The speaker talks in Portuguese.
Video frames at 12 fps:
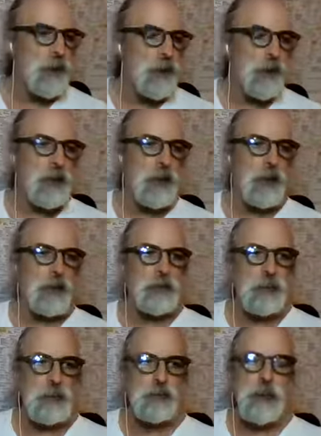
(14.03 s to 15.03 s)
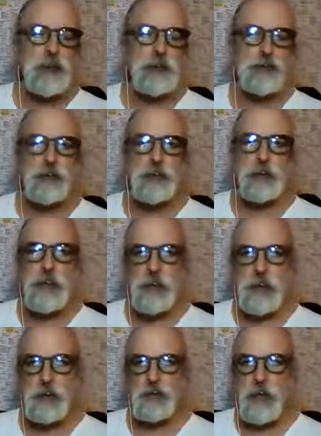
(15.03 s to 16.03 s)
é, e mesmo
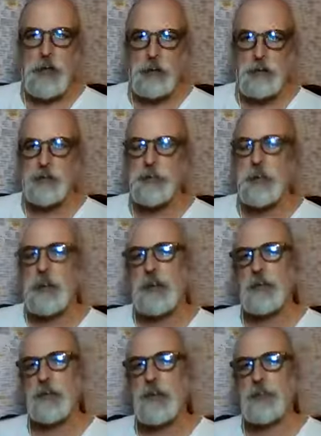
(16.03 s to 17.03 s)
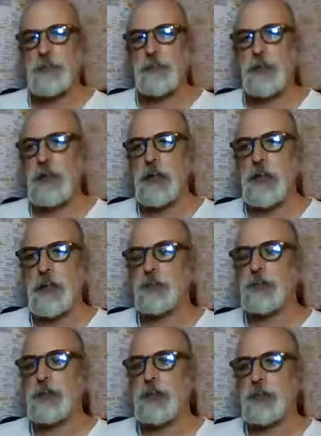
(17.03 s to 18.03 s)
na quarta-feira, quarta-feira é
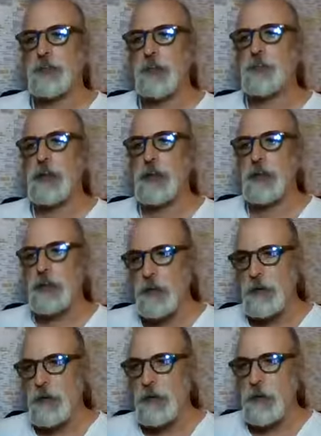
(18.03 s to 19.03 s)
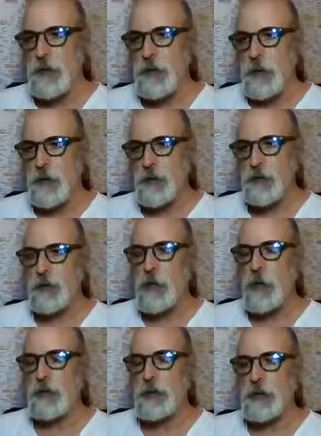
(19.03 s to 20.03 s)
um dia que eu também é, dou
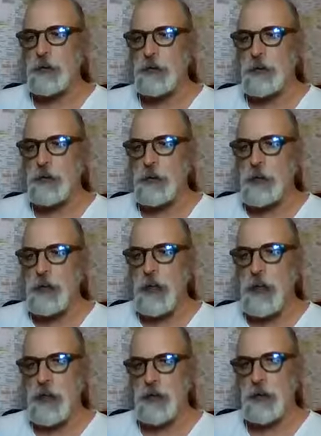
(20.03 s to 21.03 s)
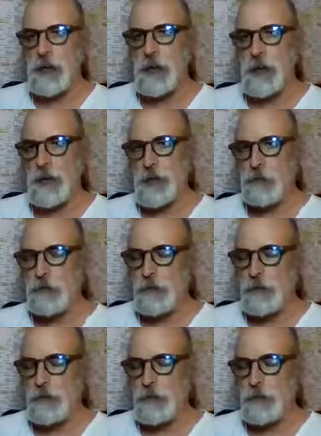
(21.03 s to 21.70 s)
aulas lá na,